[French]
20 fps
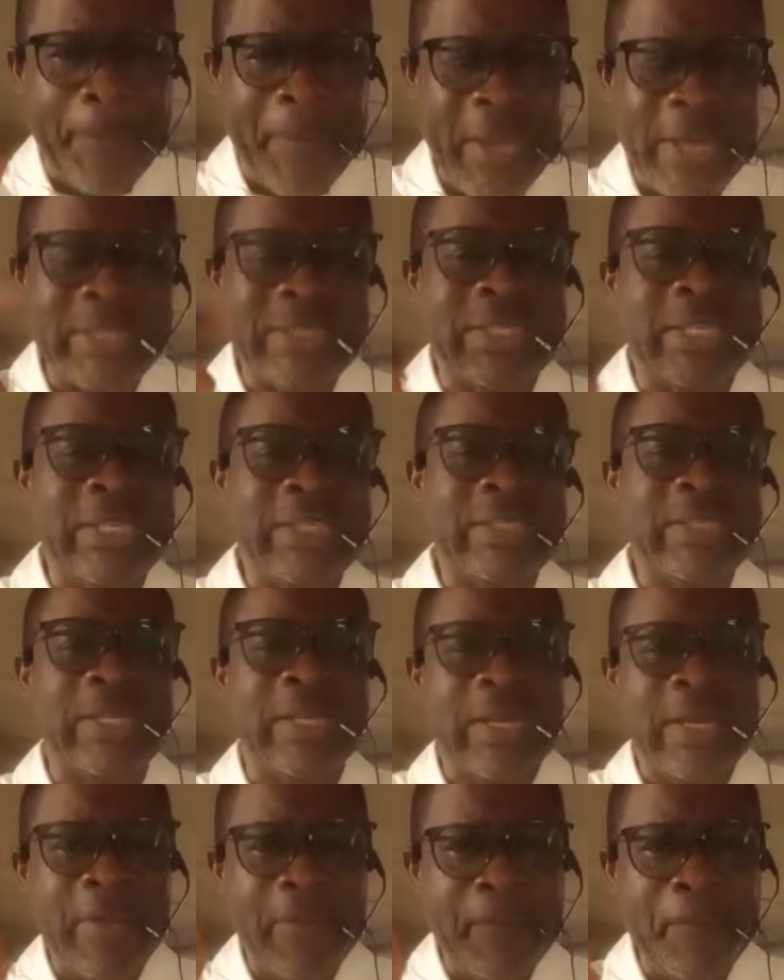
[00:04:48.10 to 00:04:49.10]
persiste,
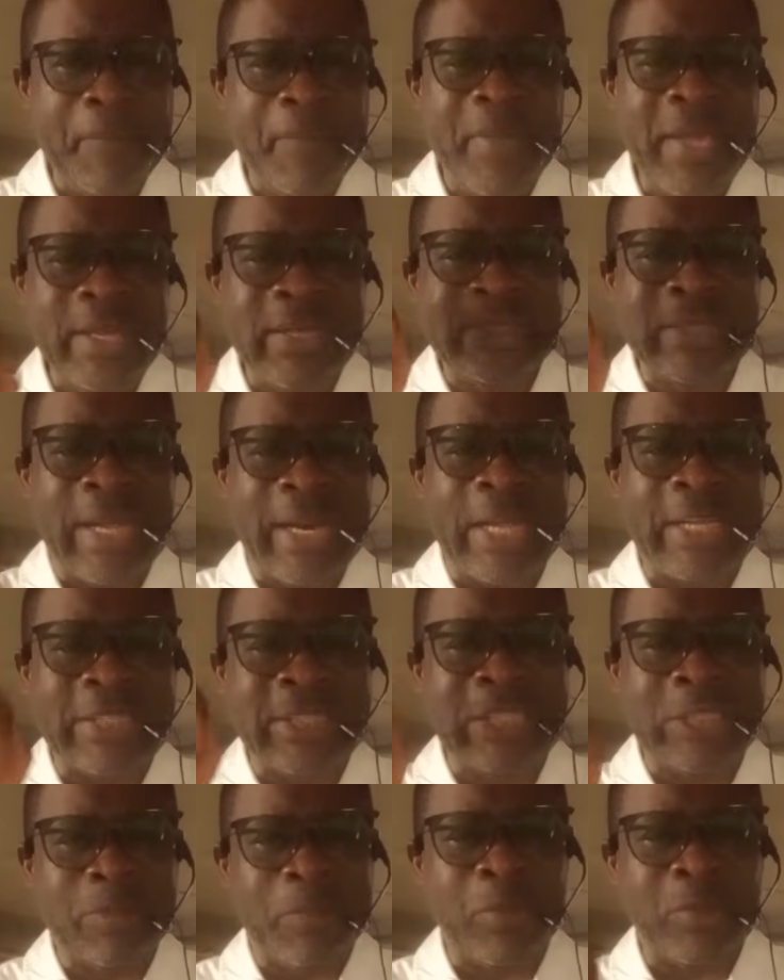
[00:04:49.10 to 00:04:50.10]
mise à la
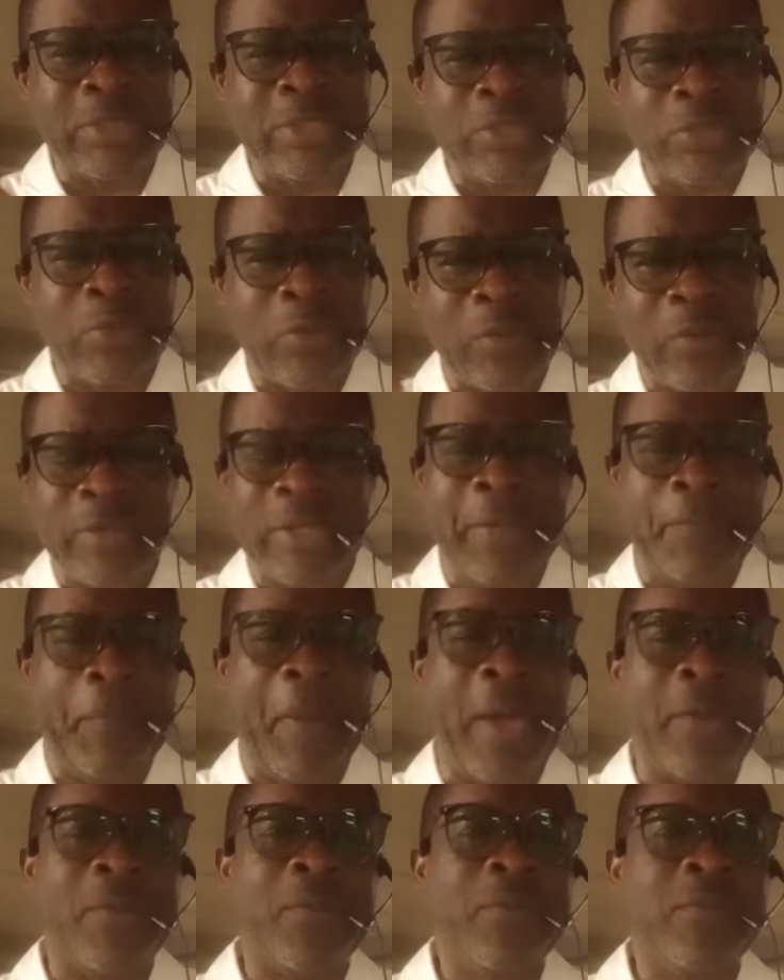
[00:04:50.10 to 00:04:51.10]
disposition des
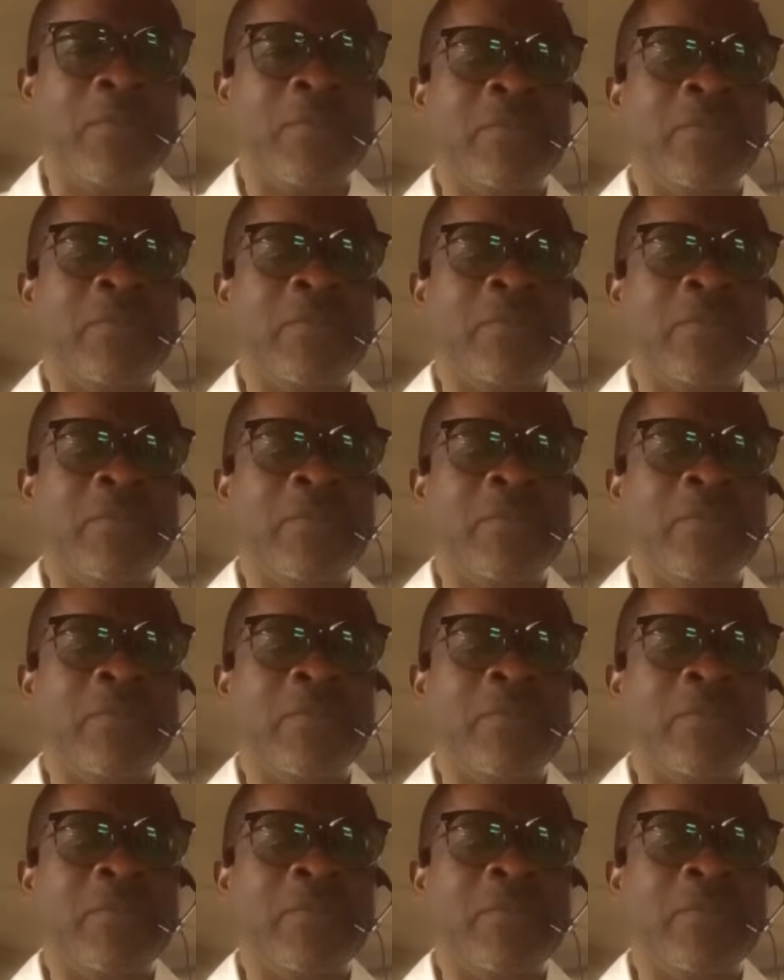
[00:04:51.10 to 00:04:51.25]
parents.